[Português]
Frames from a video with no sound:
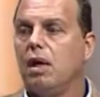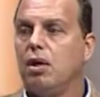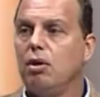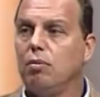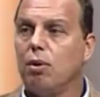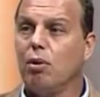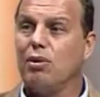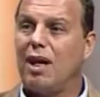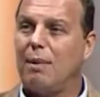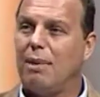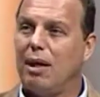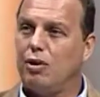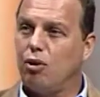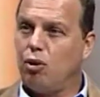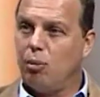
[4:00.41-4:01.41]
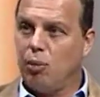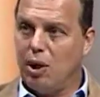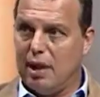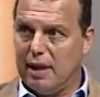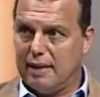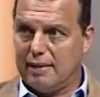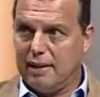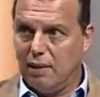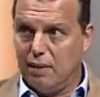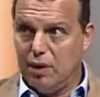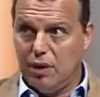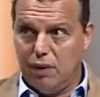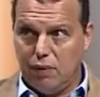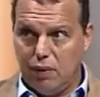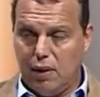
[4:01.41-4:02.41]
e um bom trabalho de comunicação e
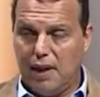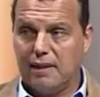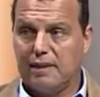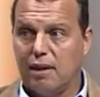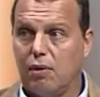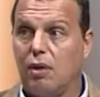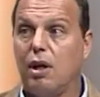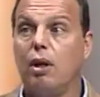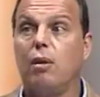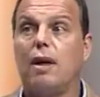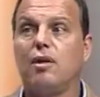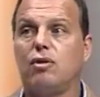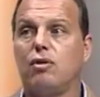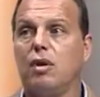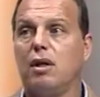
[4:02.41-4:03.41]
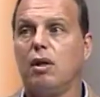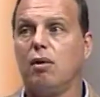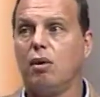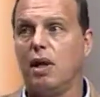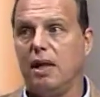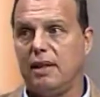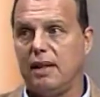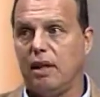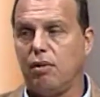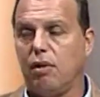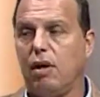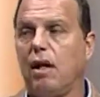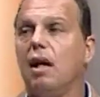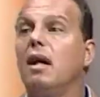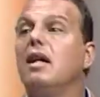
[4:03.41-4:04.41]
de divulgação, que não é só da
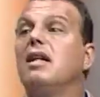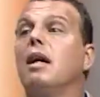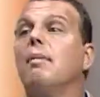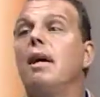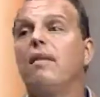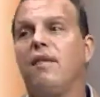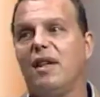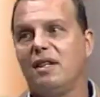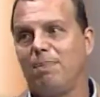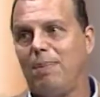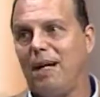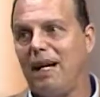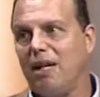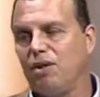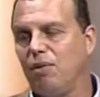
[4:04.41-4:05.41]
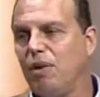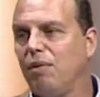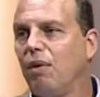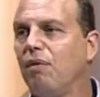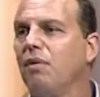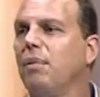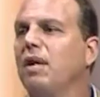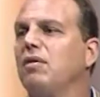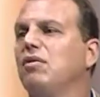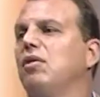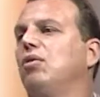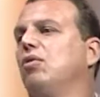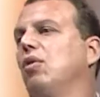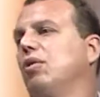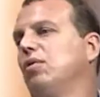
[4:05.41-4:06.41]
organizadora, também faz parte o envolvimento de
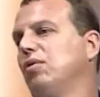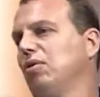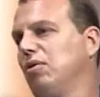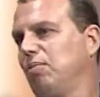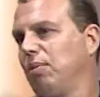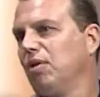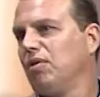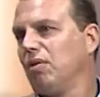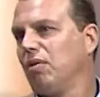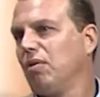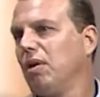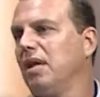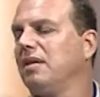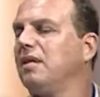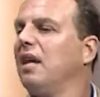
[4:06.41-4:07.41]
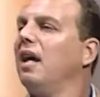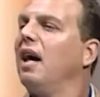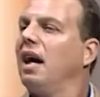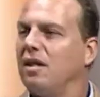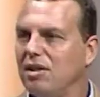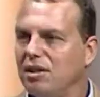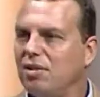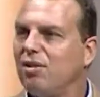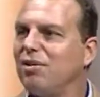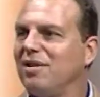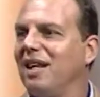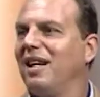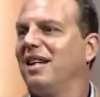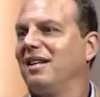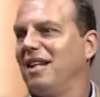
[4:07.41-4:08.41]
todos os expositores, a gente
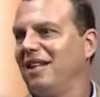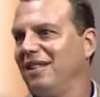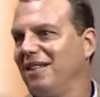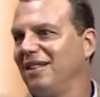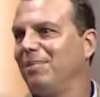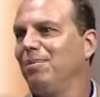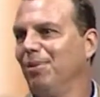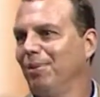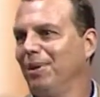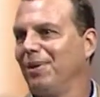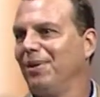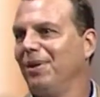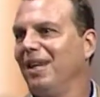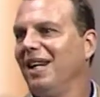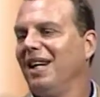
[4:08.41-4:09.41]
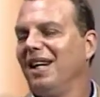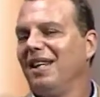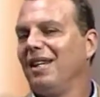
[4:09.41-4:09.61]
consegue atrair esse público. Uhum.